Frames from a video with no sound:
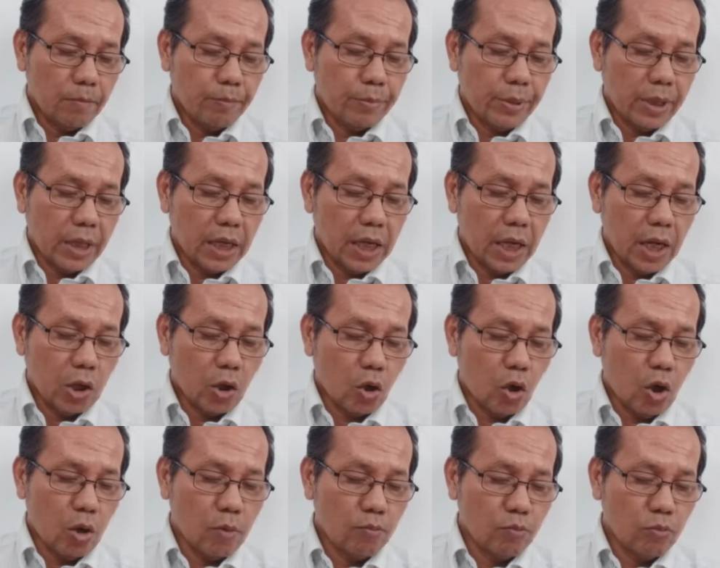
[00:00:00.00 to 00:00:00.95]
biarlah
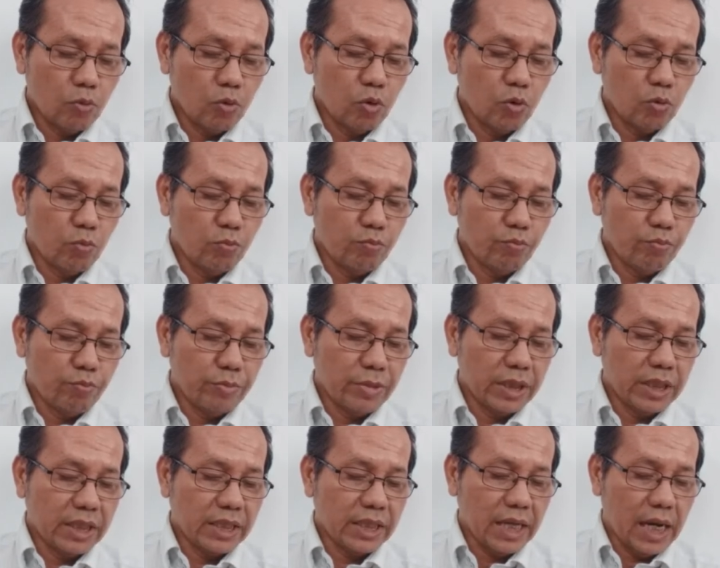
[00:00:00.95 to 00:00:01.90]
rohmu
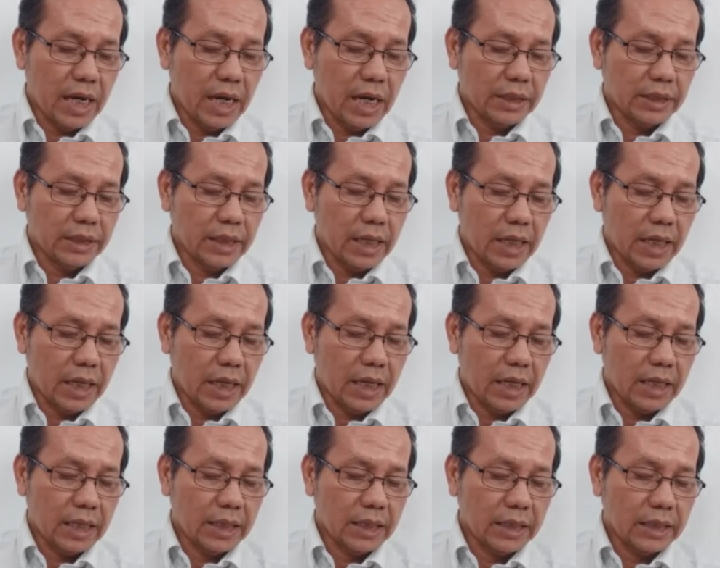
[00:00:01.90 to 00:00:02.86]

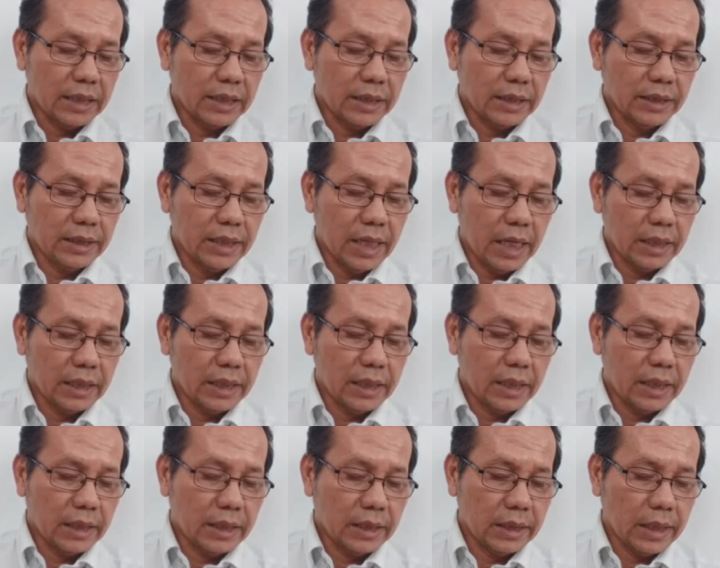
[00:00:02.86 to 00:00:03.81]
menyala-nyala dan
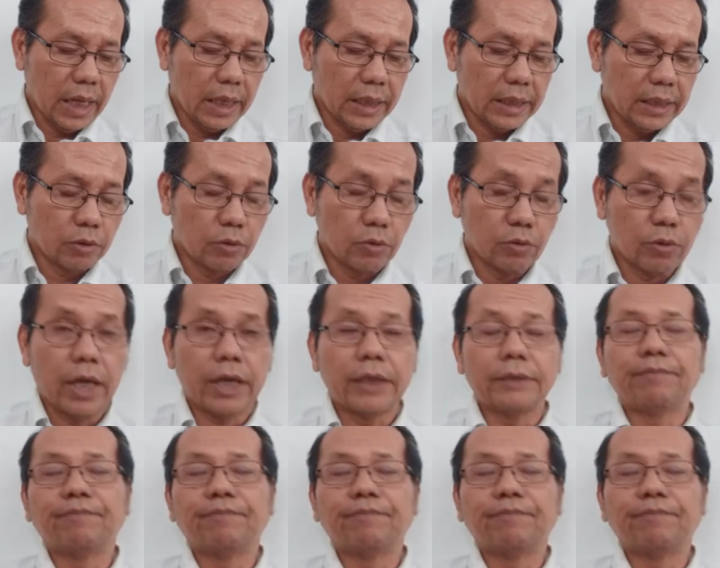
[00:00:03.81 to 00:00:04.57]
layani Tuhan.